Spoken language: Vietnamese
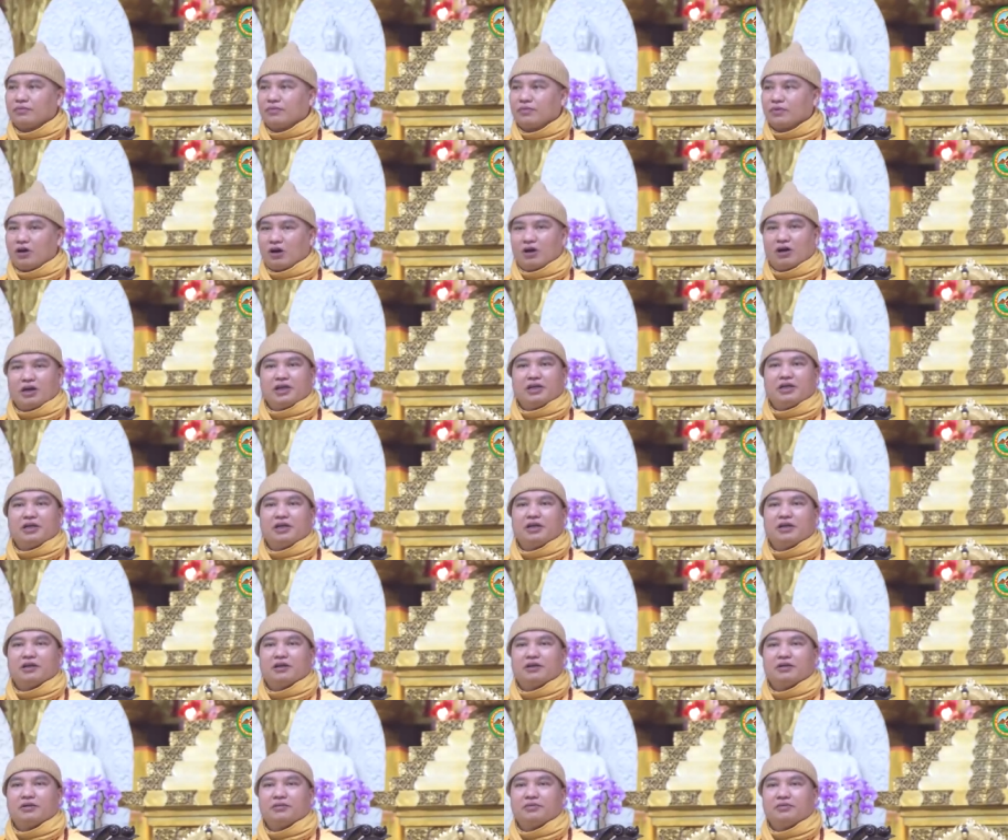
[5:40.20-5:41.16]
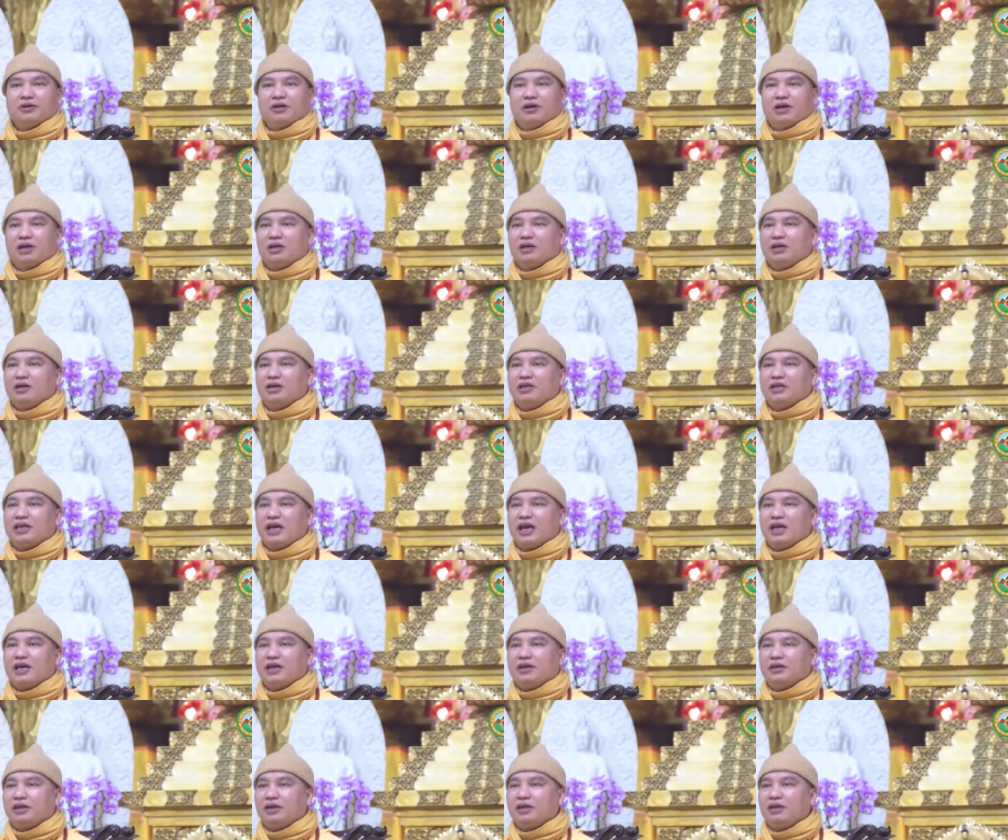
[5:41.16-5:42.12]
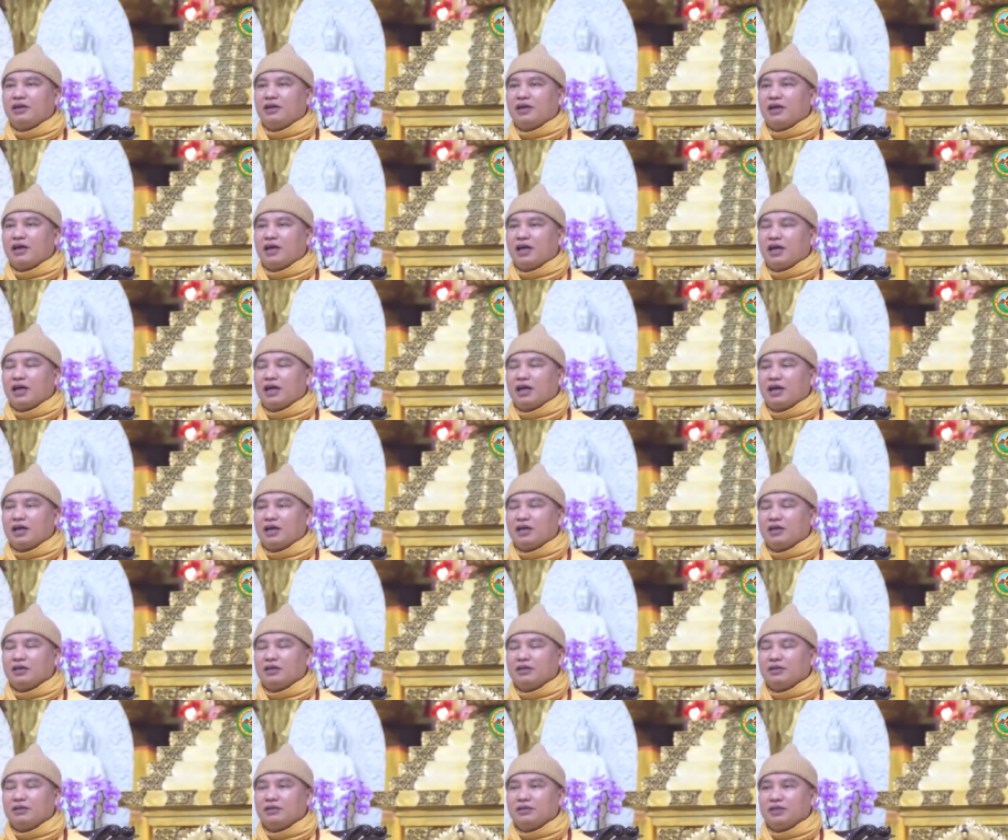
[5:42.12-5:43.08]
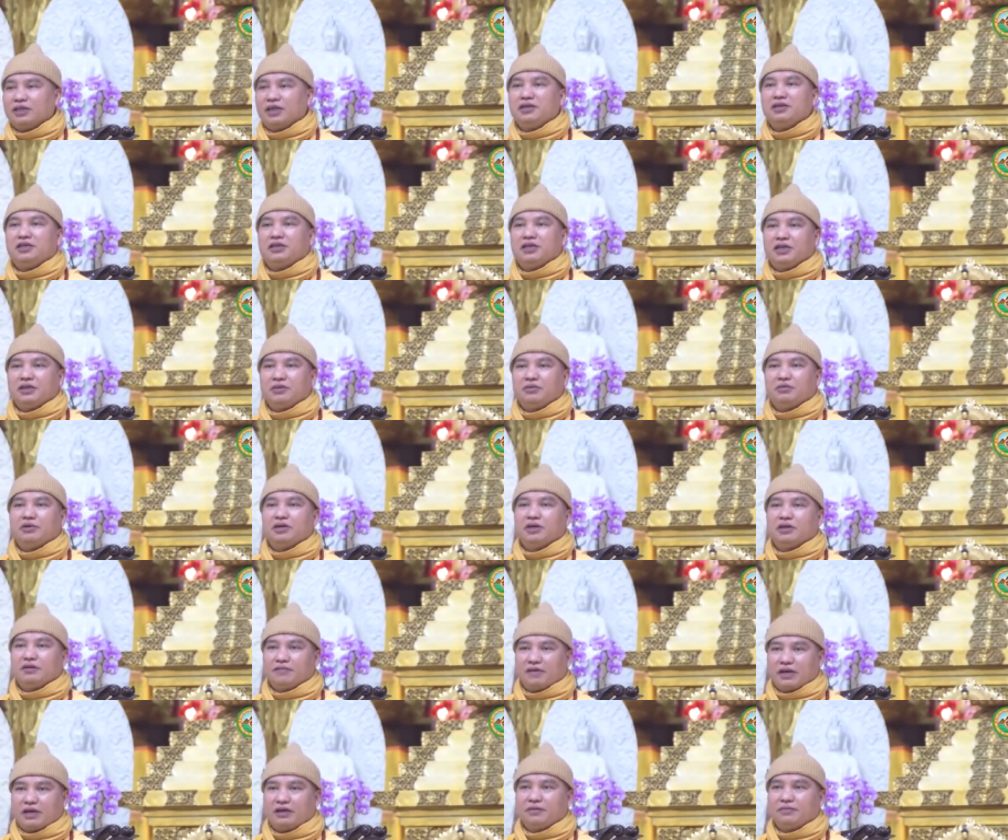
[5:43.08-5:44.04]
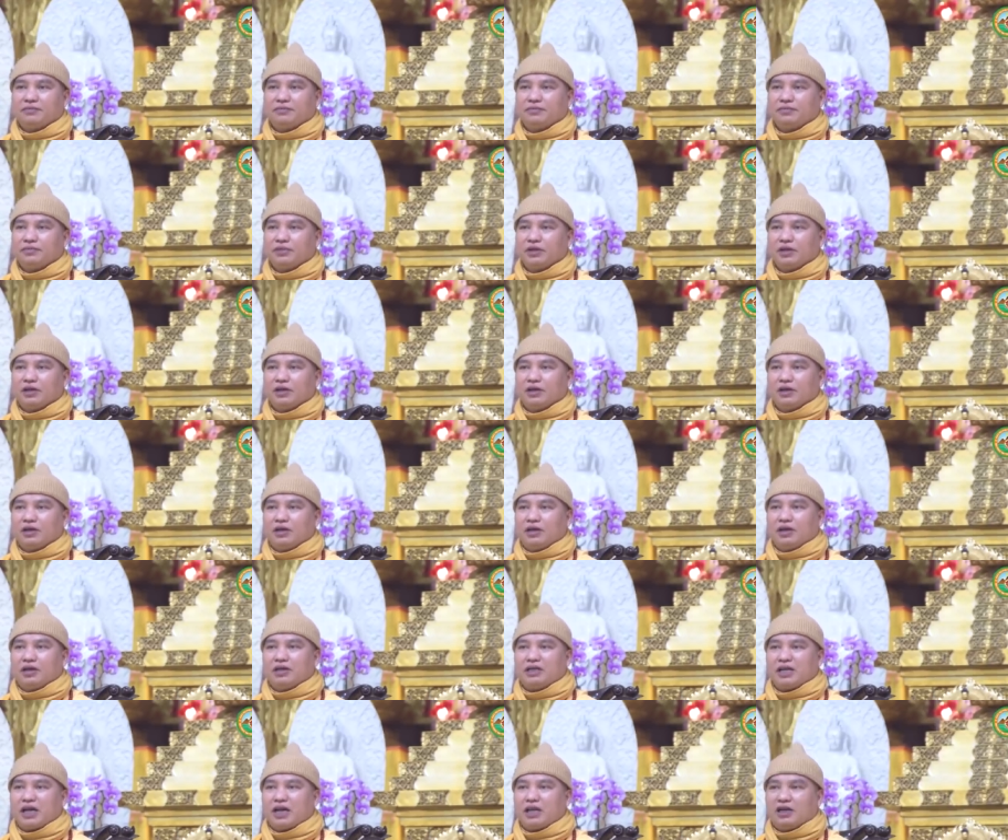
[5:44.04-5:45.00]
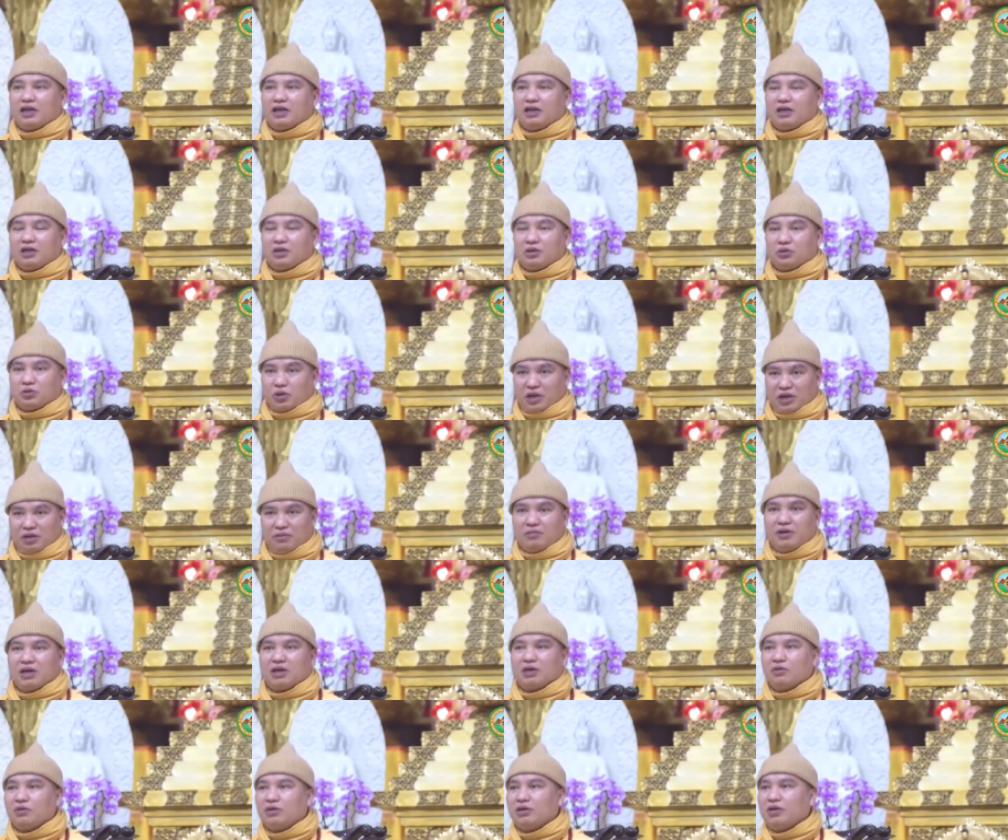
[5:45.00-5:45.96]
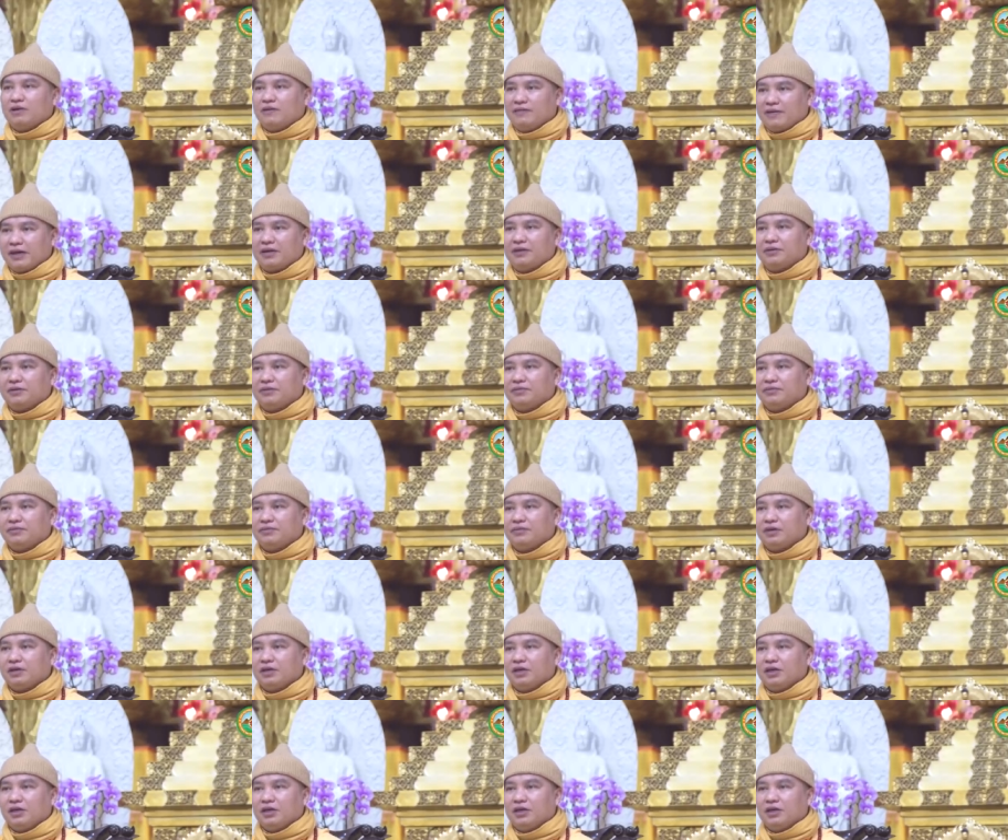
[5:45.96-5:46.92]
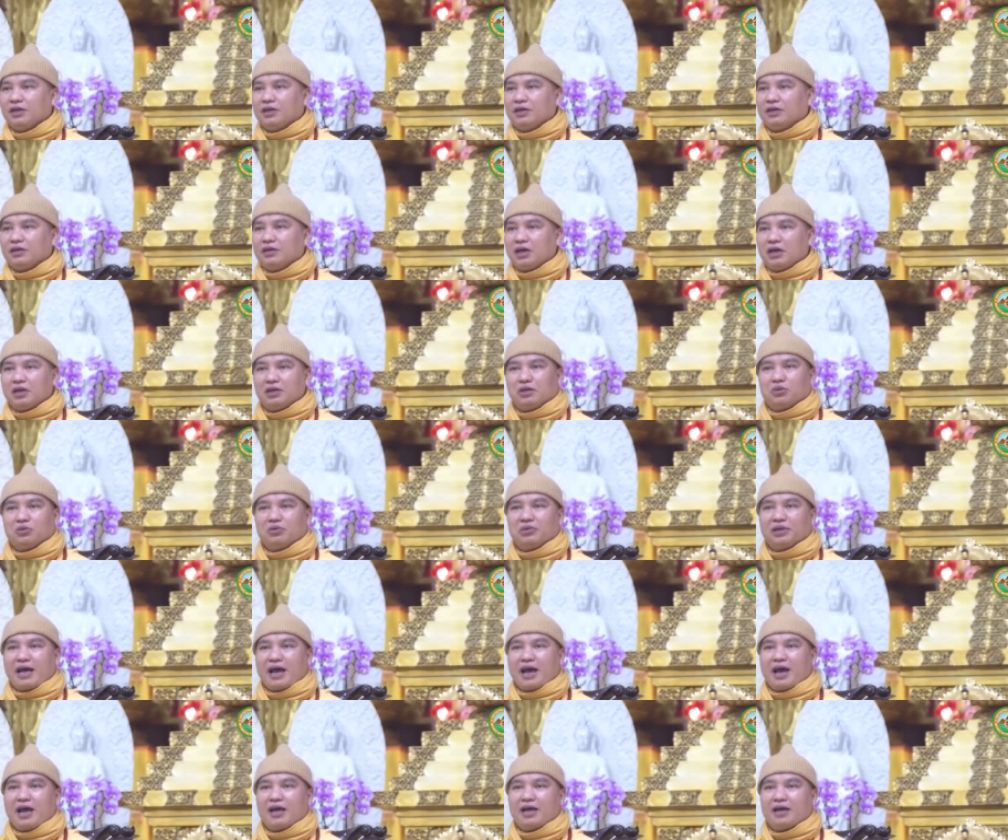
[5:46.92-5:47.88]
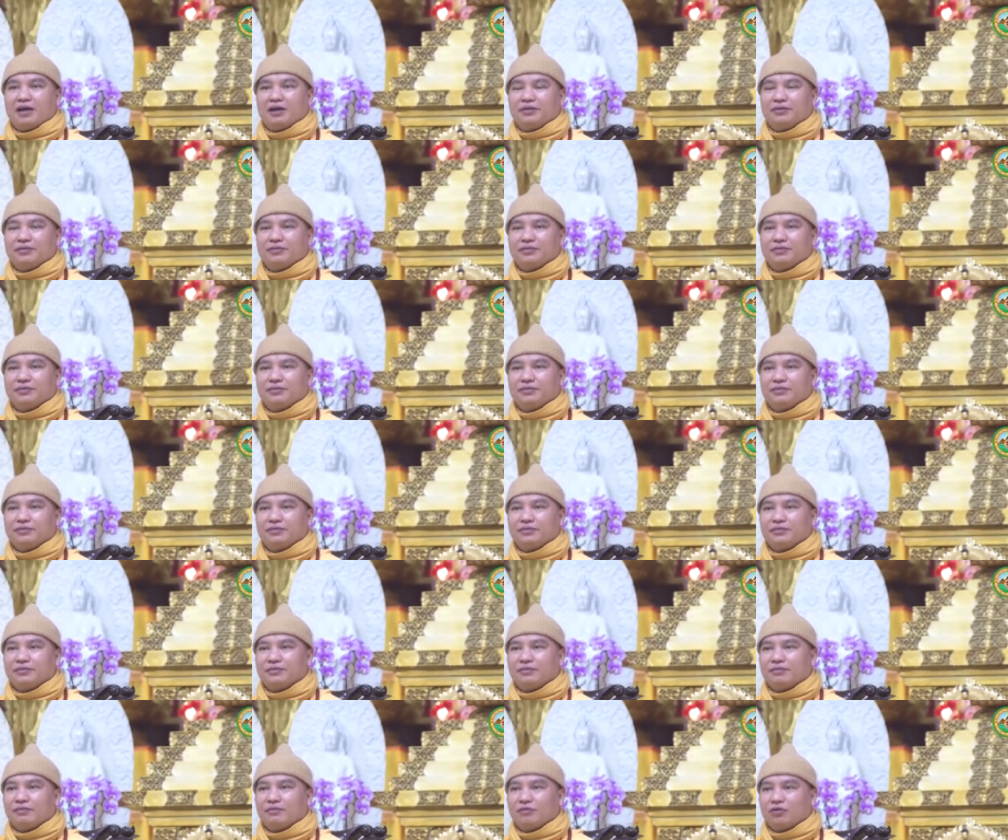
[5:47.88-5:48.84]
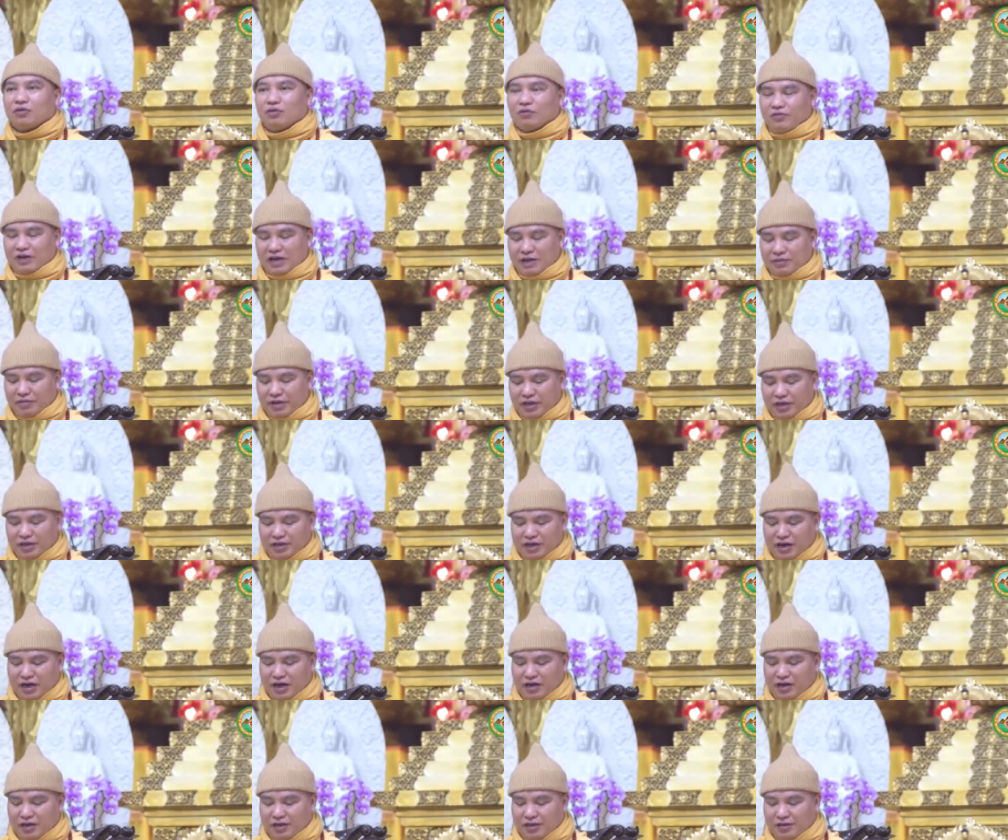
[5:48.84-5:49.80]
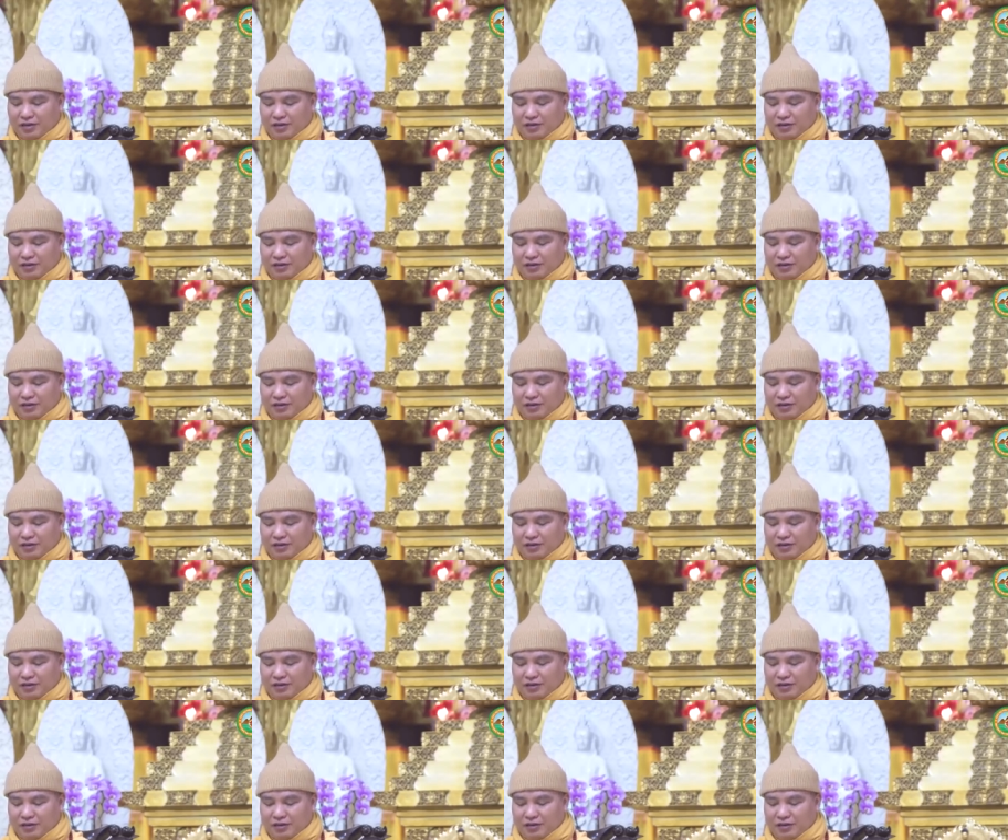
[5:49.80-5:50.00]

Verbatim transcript: đó là gì đó là lời dạy rất là chân chính của đức phật lời dạy rất là chuẩn mực của đức phật nhưng chúng ta cũng phải biết rằng